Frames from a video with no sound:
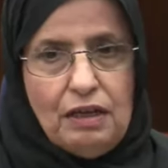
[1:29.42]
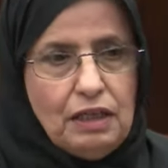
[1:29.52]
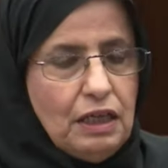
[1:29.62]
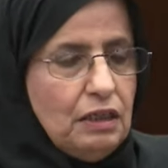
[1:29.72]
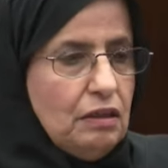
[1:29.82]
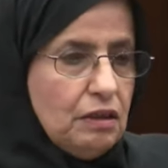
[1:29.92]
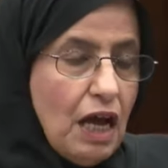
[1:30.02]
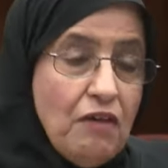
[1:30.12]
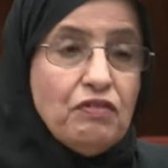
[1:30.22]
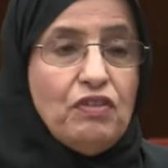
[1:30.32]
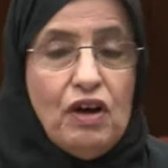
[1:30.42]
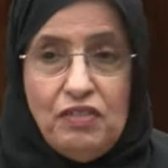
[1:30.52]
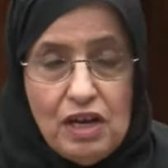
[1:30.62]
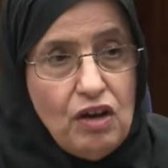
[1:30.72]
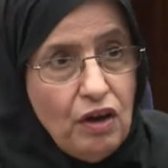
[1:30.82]
يعني نحفظ
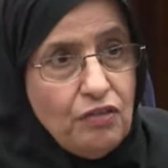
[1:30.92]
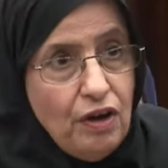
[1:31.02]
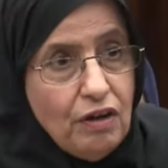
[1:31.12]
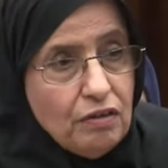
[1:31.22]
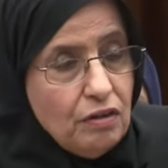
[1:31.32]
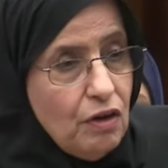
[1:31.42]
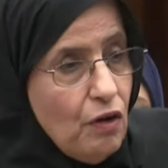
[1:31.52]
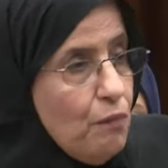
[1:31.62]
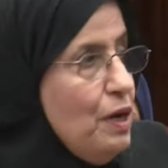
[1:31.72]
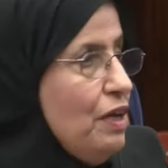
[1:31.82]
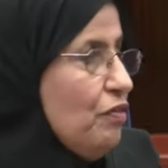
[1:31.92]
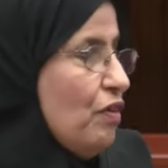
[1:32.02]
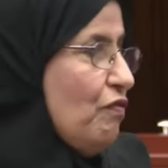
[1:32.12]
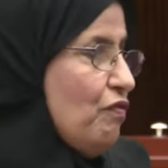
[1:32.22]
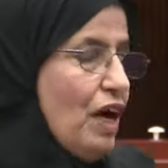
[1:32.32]
هذه الآثار
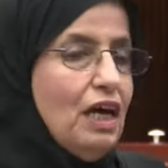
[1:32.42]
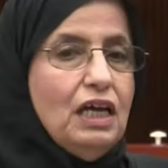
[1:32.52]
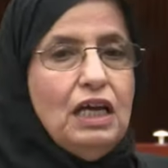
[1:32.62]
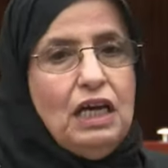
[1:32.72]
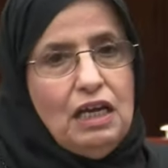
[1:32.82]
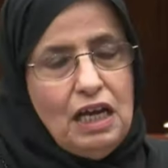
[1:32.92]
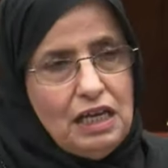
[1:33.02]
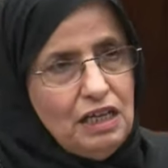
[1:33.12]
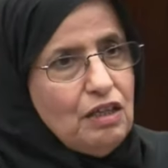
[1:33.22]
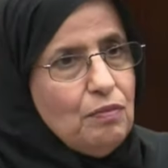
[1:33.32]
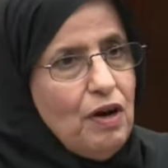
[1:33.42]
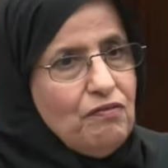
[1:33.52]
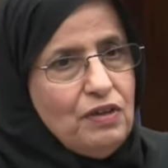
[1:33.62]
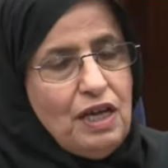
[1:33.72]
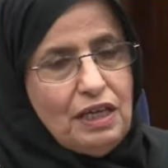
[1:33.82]
وبالإضافة إلى الاهتمام
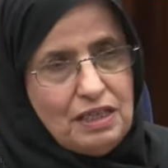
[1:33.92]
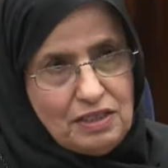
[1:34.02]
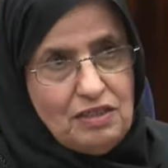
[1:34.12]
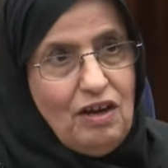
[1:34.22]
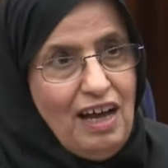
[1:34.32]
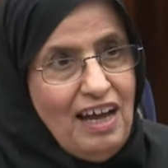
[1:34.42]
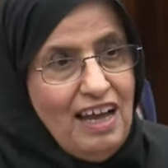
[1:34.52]
فيها كسياحة